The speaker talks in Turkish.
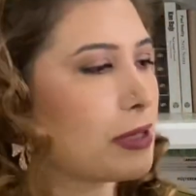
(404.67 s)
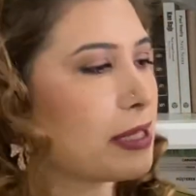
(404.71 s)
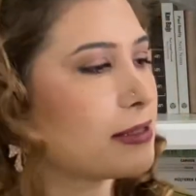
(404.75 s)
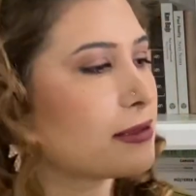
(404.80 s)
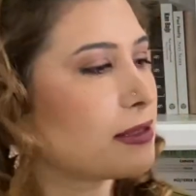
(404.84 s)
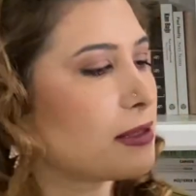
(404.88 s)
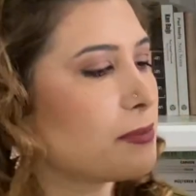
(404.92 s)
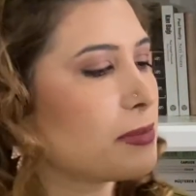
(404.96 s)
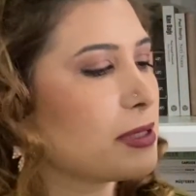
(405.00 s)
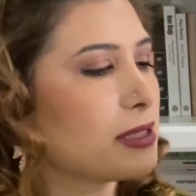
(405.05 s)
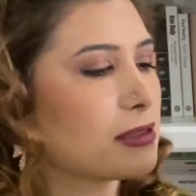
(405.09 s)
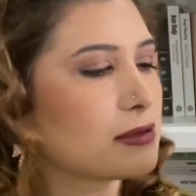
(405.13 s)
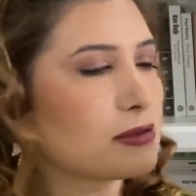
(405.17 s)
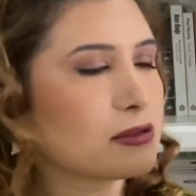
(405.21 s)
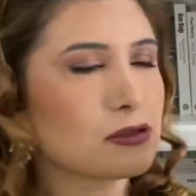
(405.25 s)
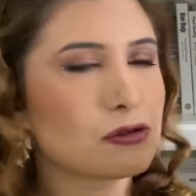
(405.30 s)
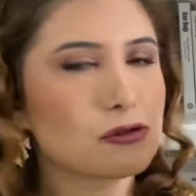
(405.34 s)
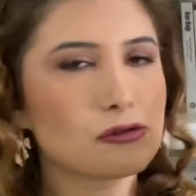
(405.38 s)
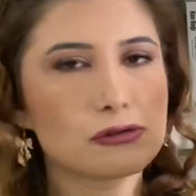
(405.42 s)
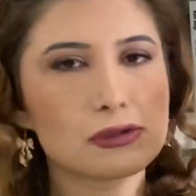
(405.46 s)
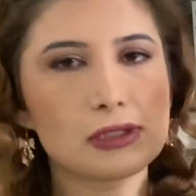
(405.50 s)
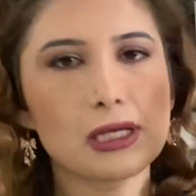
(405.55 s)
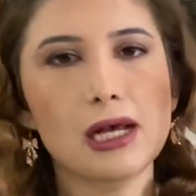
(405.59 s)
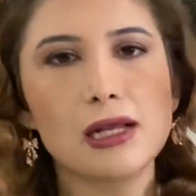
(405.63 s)
Edebiyatı
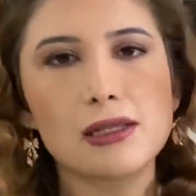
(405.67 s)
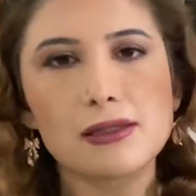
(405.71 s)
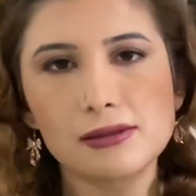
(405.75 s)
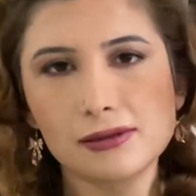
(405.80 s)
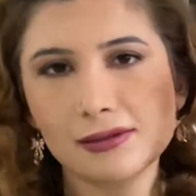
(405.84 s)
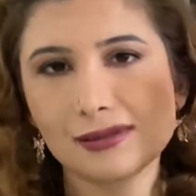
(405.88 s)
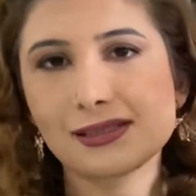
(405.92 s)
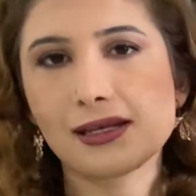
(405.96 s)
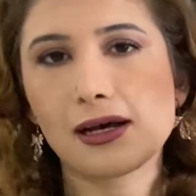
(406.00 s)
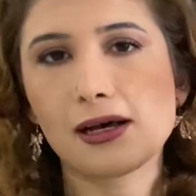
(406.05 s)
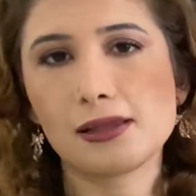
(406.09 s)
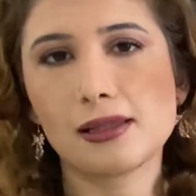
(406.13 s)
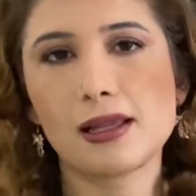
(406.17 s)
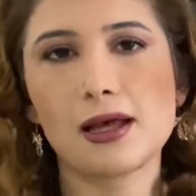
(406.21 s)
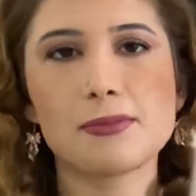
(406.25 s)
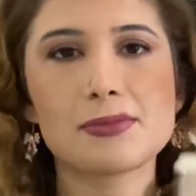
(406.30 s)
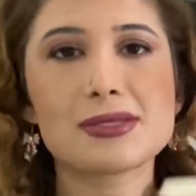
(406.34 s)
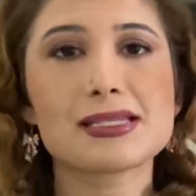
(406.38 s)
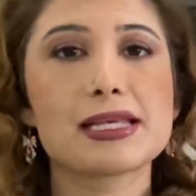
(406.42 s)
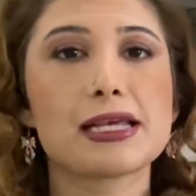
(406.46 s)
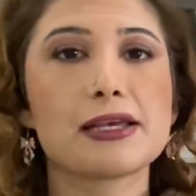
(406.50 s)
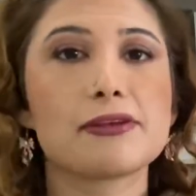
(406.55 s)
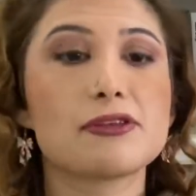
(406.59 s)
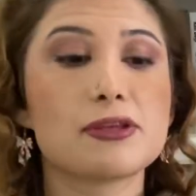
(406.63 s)
güzel, sağlam
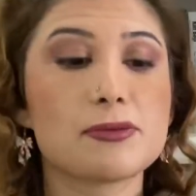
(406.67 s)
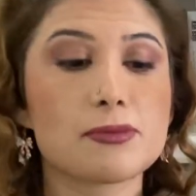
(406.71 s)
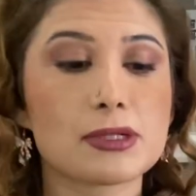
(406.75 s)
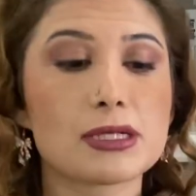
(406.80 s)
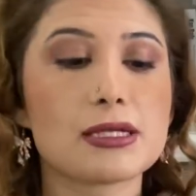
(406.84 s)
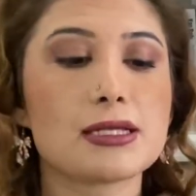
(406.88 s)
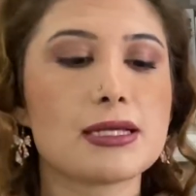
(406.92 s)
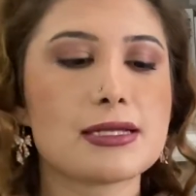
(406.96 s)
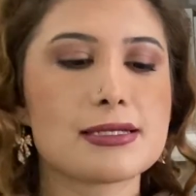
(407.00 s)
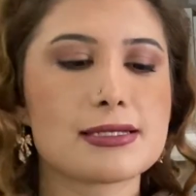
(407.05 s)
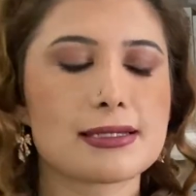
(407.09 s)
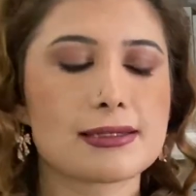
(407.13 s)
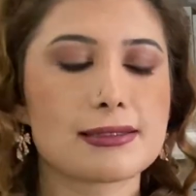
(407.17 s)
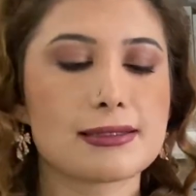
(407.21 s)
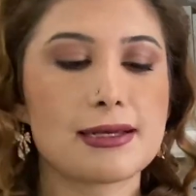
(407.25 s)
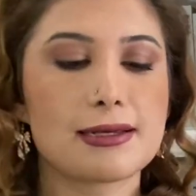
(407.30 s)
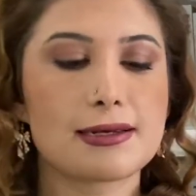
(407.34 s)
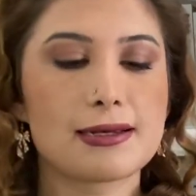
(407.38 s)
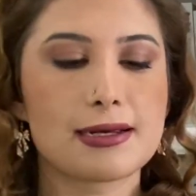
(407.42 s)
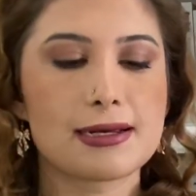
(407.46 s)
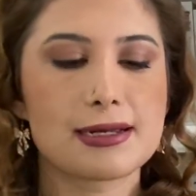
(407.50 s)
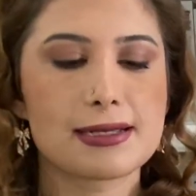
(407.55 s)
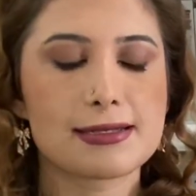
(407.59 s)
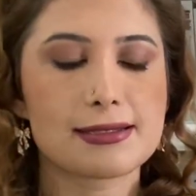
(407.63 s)
sevdiğim klasikler
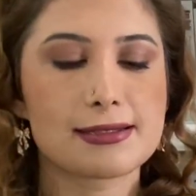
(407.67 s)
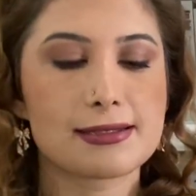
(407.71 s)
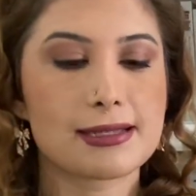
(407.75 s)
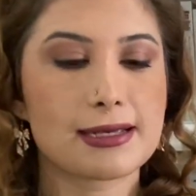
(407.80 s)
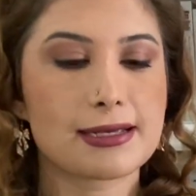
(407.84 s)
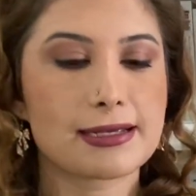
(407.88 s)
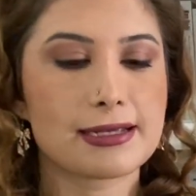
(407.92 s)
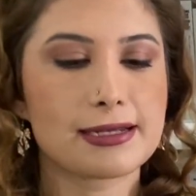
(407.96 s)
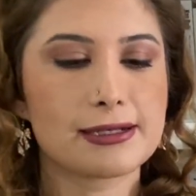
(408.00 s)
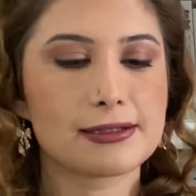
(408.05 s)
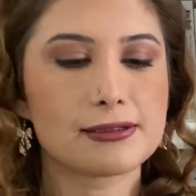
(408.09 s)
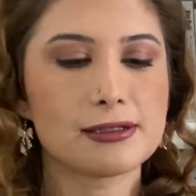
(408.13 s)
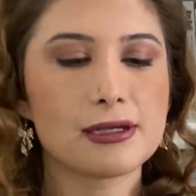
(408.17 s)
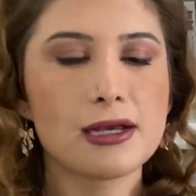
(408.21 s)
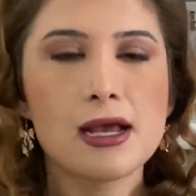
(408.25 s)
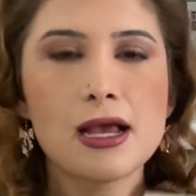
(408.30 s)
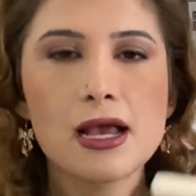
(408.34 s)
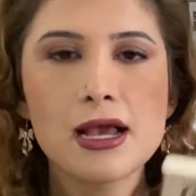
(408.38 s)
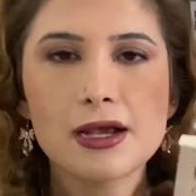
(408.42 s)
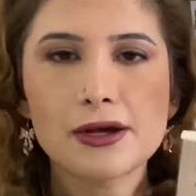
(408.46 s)
arasına girdi.